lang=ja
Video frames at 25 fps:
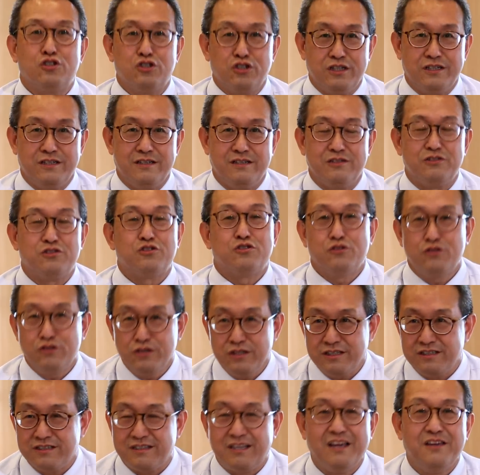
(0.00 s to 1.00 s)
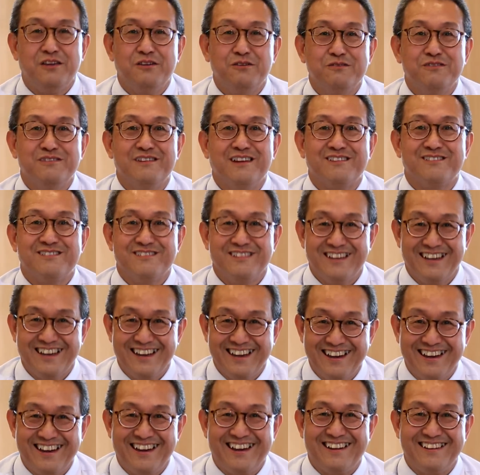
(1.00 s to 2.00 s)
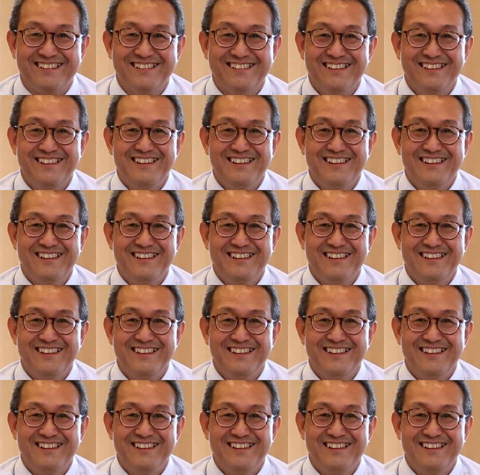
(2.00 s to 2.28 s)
るい」「ずるい」って言うんですね。